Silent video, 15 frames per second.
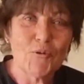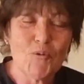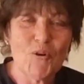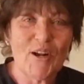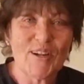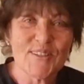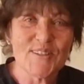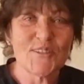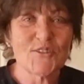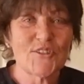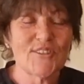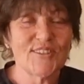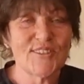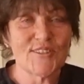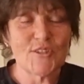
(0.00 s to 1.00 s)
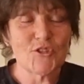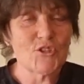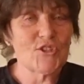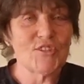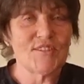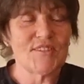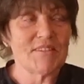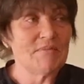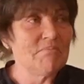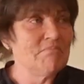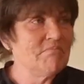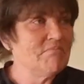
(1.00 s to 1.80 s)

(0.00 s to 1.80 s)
руках заш... зашить.